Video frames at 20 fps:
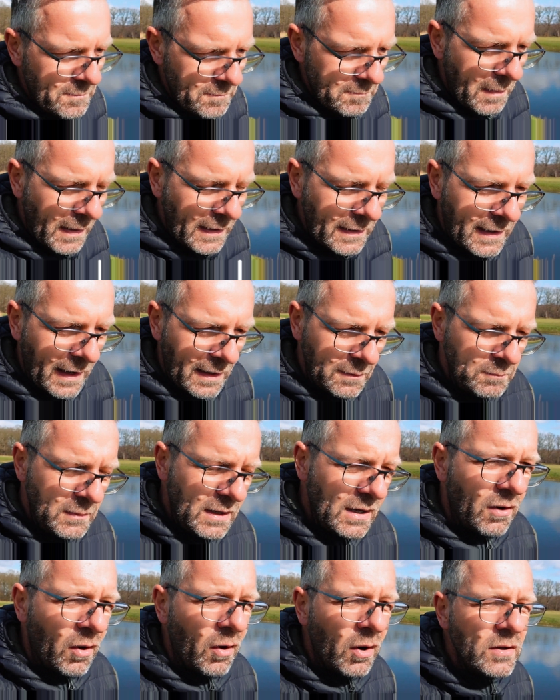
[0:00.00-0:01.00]
Mark hat
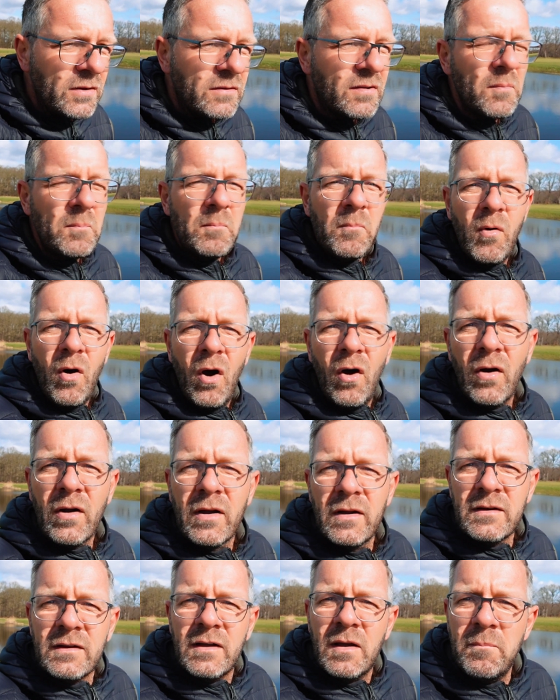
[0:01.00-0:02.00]
mir heute
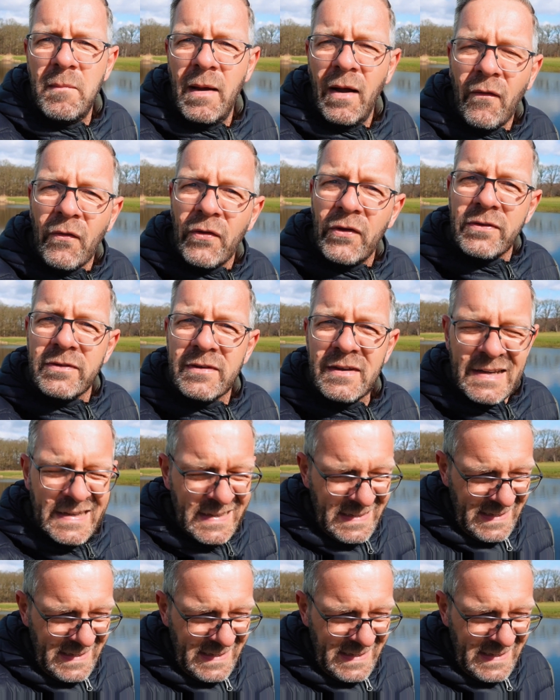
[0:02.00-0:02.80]
Morgen gemeldet,